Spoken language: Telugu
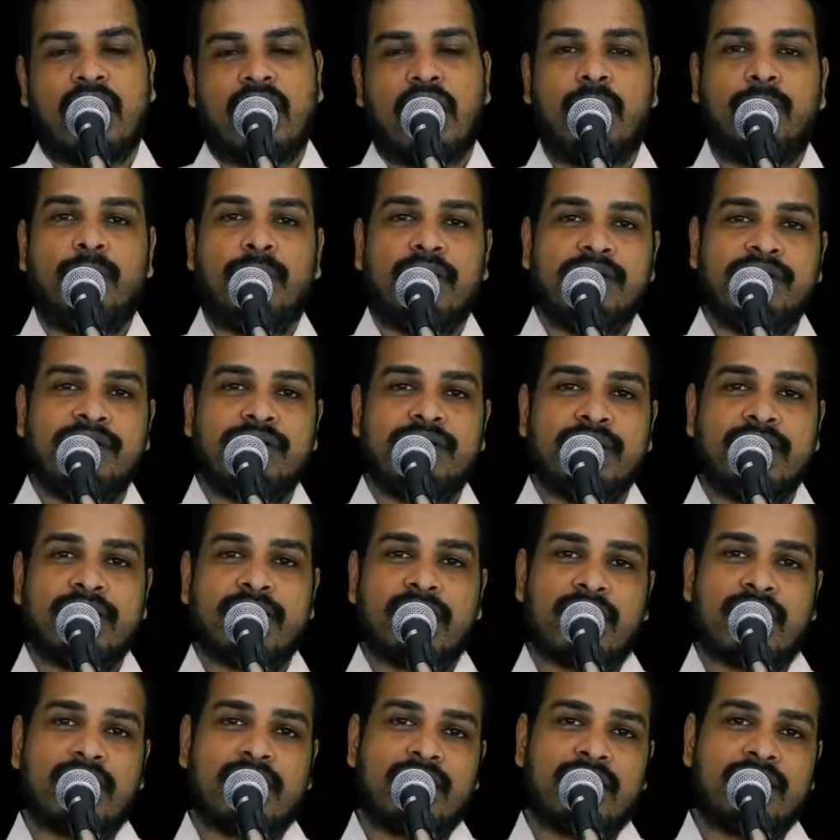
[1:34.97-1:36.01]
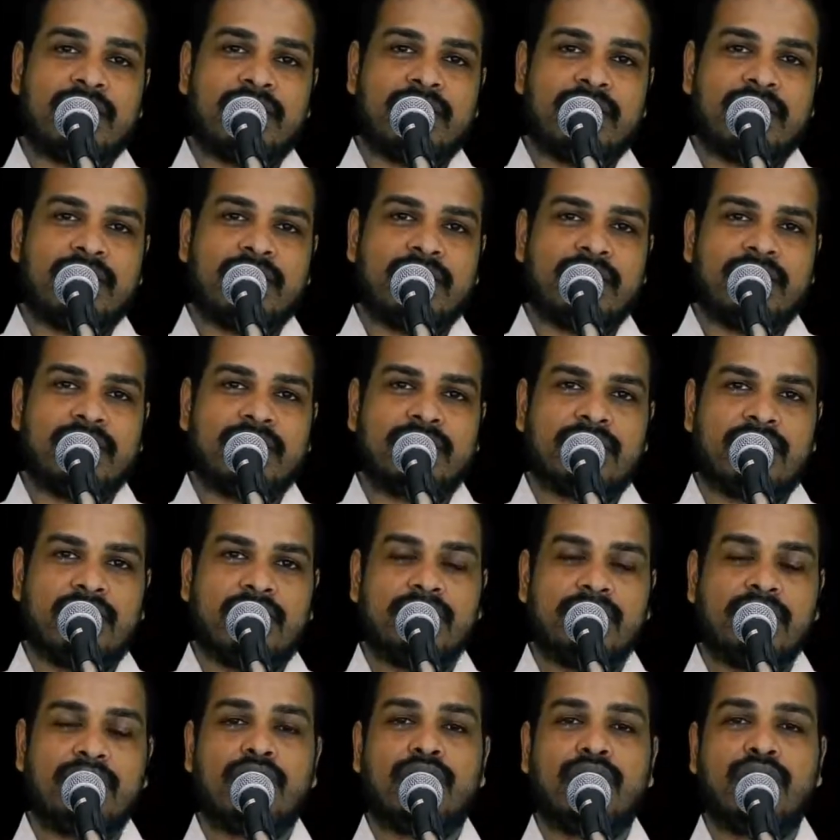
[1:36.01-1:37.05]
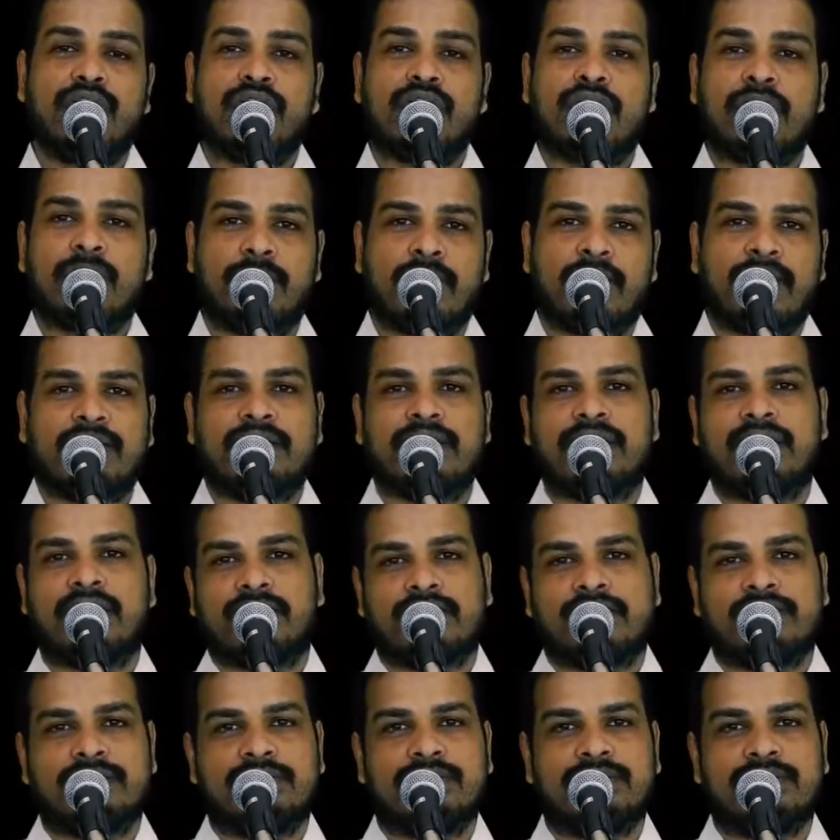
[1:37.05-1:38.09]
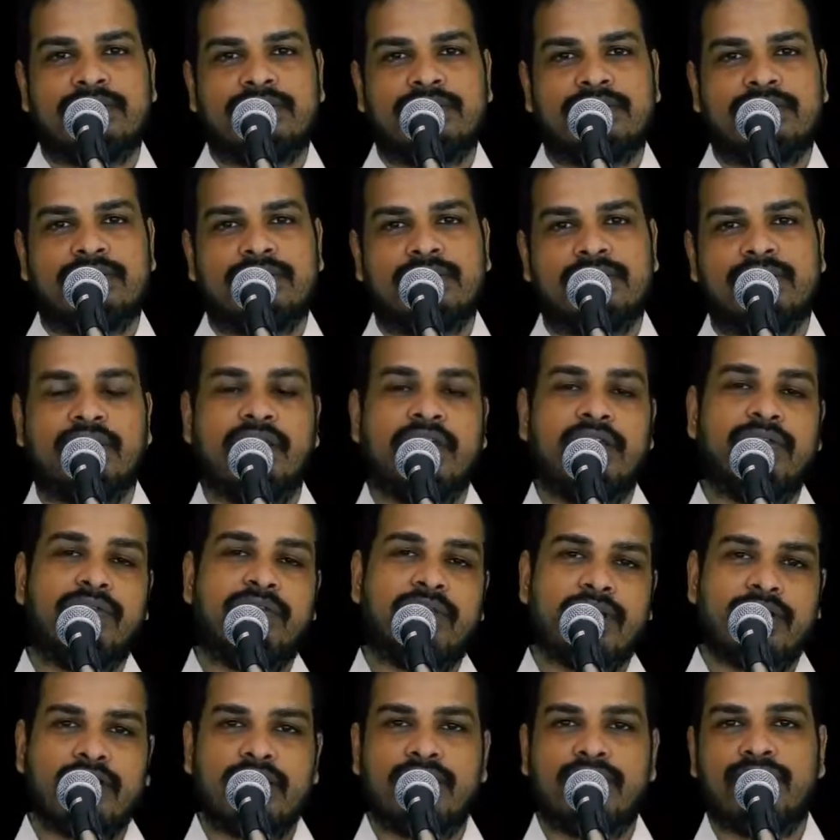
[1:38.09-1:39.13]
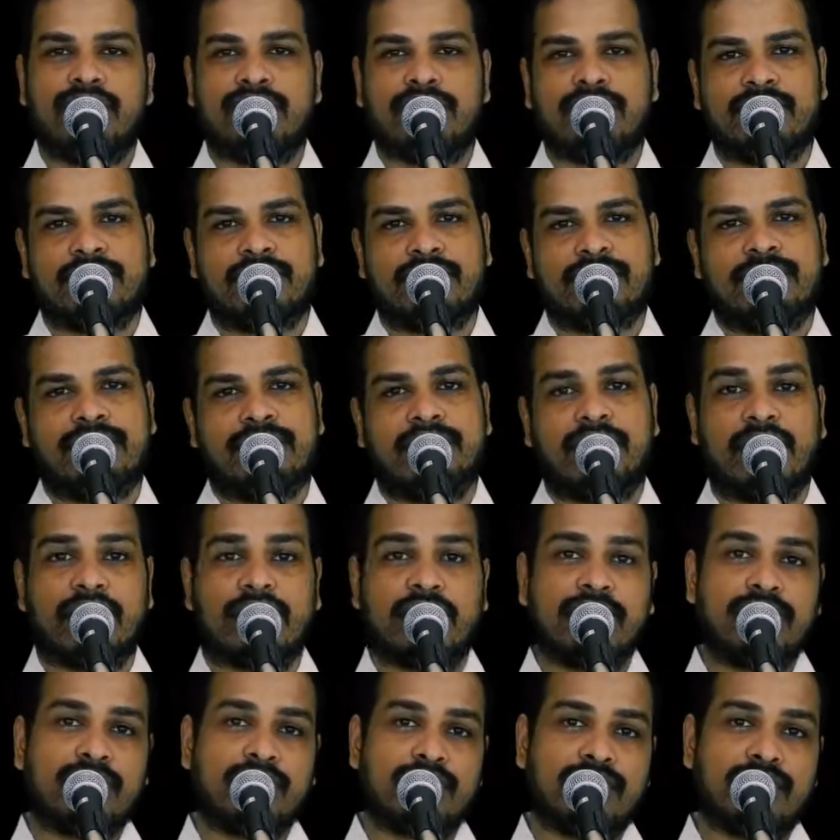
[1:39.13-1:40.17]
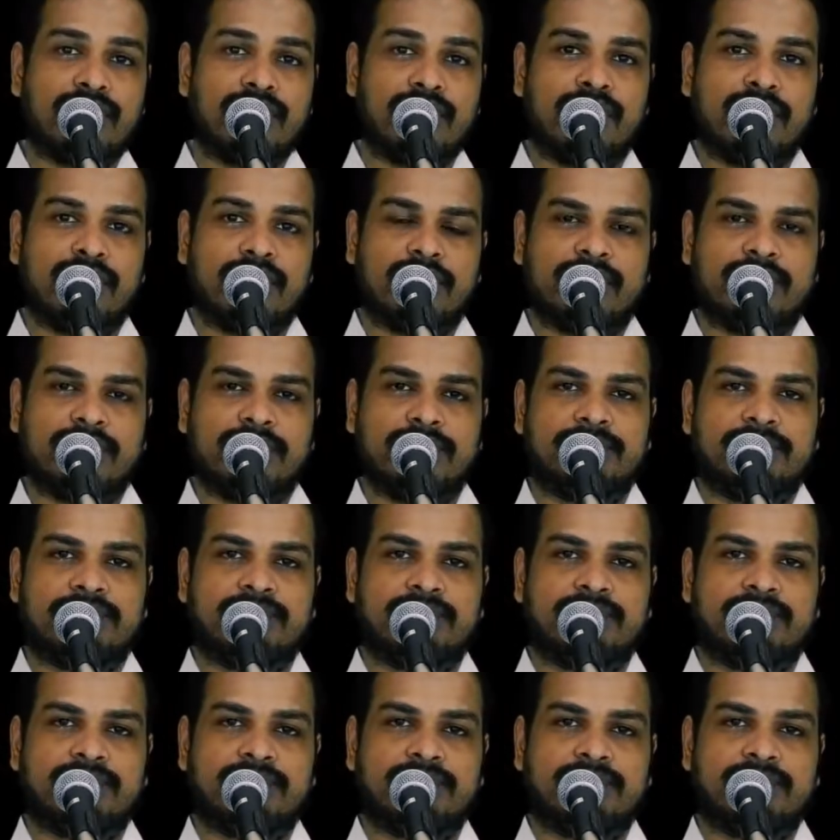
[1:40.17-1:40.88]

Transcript: ఆ మనిషిని కన్నటువంటి తల్లిదండ్రుల యొక్క పాత్ర ఏ విధంగా ఉంటుంది ఎంతవరకు ఉంటుంది